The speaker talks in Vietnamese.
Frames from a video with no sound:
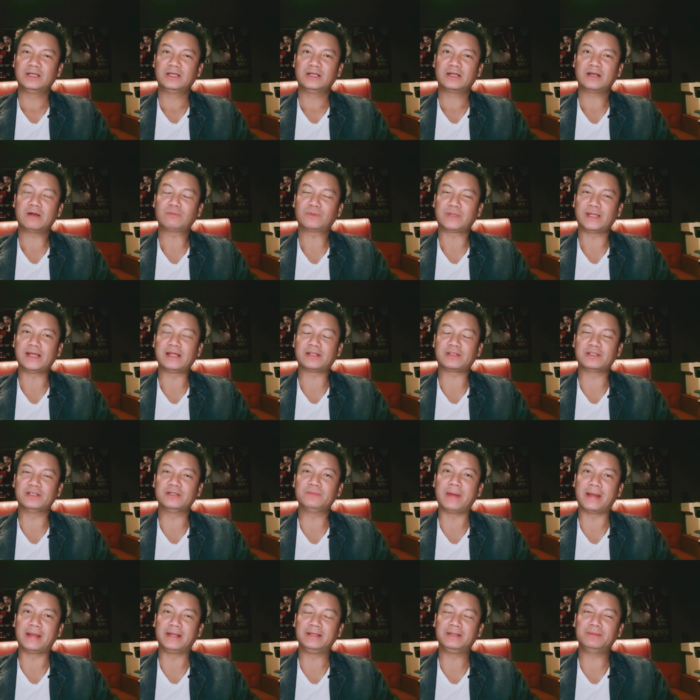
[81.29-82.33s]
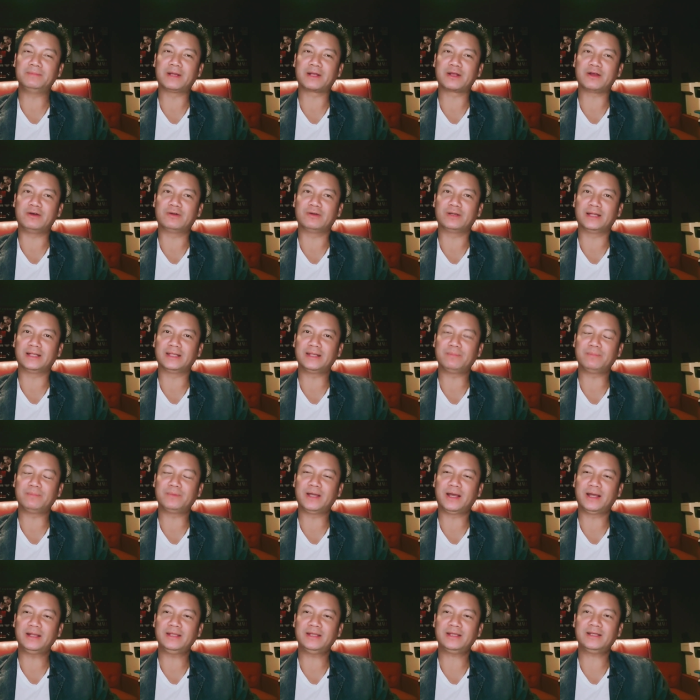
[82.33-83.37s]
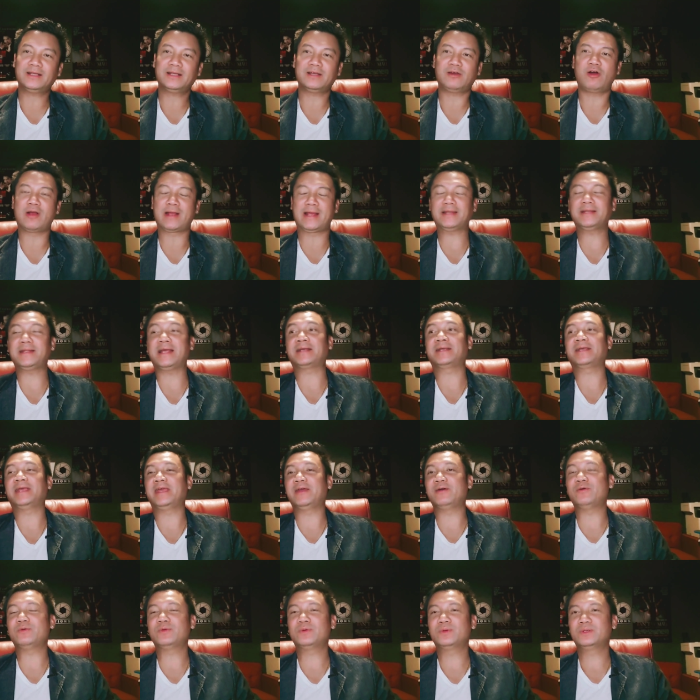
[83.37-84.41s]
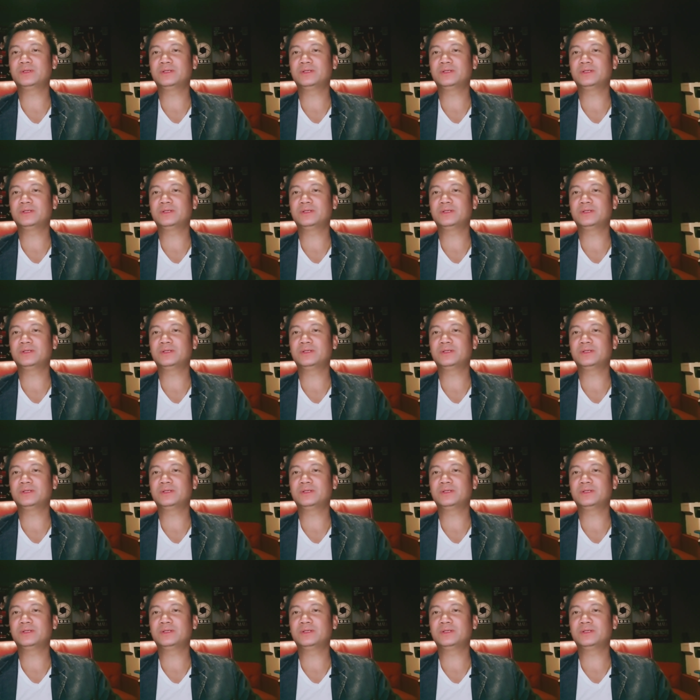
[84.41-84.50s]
không chỉ là chữa bệnh mà còn là giúp đỡ những cái hoàn cảnh ngặt nghèo